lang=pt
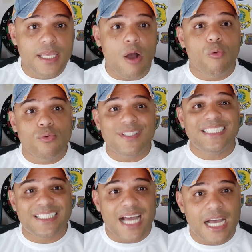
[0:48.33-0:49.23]
E alguns
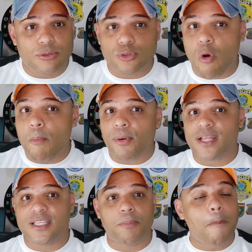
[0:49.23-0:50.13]
estados, como
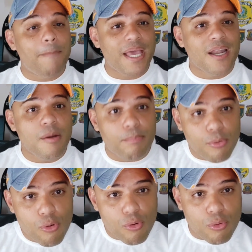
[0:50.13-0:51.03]
por exemplo
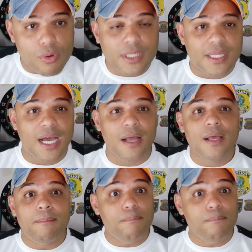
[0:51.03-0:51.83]
Pernambuco, tá?